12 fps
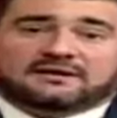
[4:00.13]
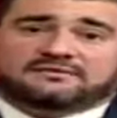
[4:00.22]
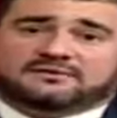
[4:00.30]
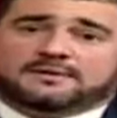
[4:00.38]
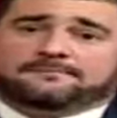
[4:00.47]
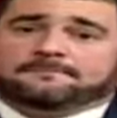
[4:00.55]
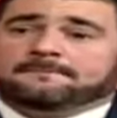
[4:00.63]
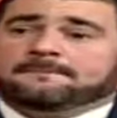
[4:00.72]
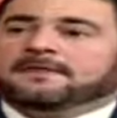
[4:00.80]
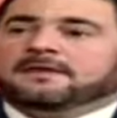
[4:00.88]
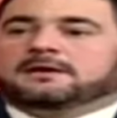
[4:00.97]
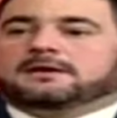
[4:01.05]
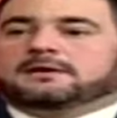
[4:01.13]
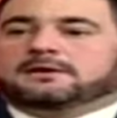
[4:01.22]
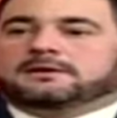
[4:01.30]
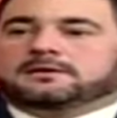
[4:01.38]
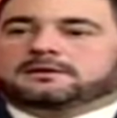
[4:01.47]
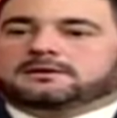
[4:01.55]
ganancia
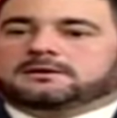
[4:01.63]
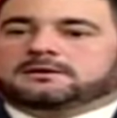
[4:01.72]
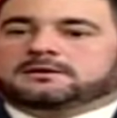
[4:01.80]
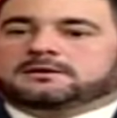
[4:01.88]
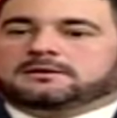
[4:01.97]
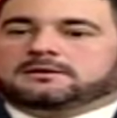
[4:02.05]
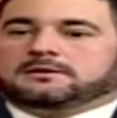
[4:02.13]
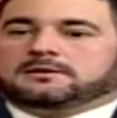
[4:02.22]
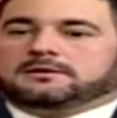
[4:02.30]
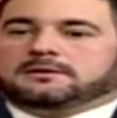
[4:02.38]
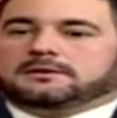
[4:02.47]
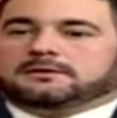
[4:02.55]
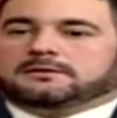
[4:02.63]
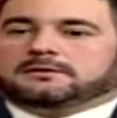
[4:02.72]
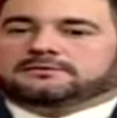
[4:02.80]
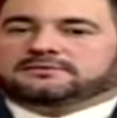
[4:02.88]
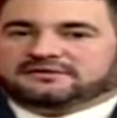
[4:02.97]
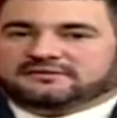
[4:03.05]
y
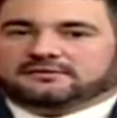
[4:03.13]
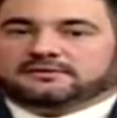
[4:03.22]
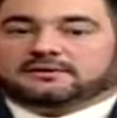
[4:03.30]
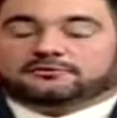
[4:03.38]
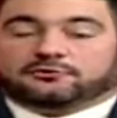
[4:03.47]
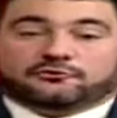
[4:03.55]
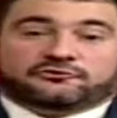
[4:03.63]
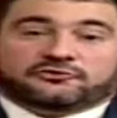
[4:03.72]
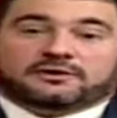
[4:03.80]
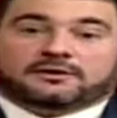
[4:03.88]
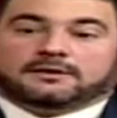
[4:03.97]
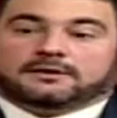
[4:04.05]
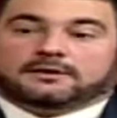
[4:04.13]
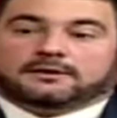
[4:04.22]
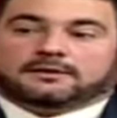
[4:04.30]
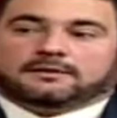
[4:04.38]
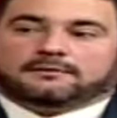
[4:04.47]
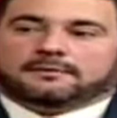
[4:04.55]
decidí entonces
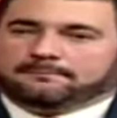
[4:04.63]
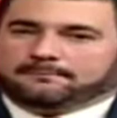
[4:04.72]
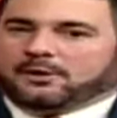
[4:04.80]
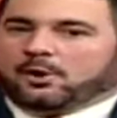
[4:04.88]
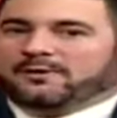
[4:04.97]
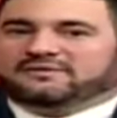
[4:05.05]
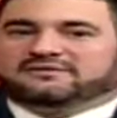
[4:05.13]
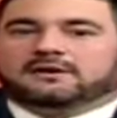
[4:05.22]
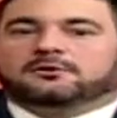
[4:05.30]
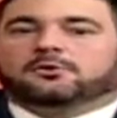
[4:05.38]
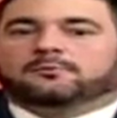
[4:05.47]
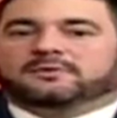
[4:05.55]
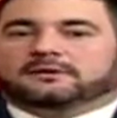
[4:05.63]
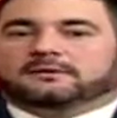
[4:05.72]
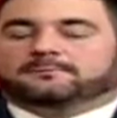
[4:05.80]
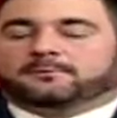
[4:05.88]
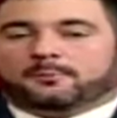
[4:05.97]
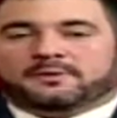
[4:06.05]
eh, em, comenzar con
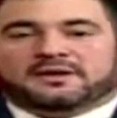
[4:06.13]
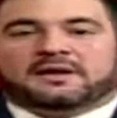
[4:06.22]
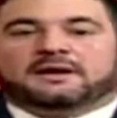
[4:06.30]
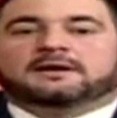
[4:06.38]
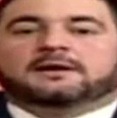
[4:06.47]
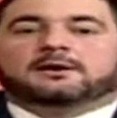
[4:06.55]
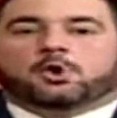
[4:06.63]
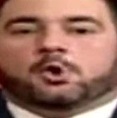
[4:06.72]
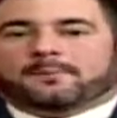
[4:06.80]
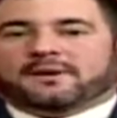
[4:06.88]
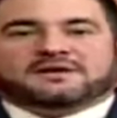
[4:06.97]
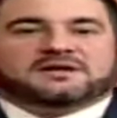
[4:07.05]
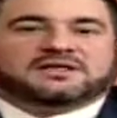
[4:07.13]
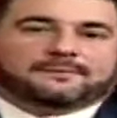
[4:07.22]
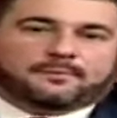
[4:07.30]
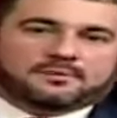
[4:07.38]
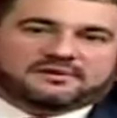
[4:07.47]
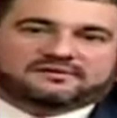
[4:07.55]
mi propia compañía
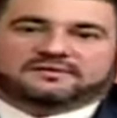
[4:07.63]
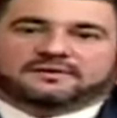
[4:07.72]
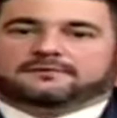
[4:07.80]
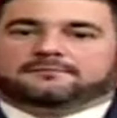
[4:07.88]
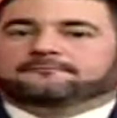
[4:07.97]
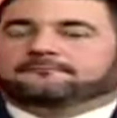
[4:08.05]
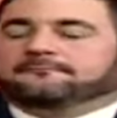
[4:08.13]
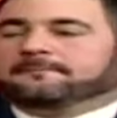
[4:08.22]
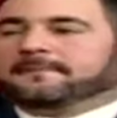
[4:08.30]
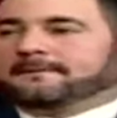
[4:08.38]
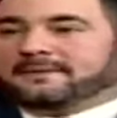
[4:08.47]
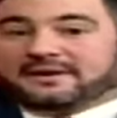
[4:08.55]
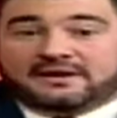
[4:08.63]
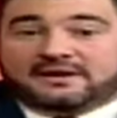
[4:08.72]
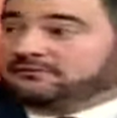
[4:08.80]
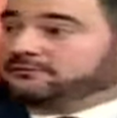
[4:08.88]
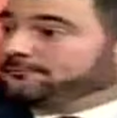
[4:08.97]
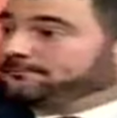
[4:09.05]
de publicidad. ¿En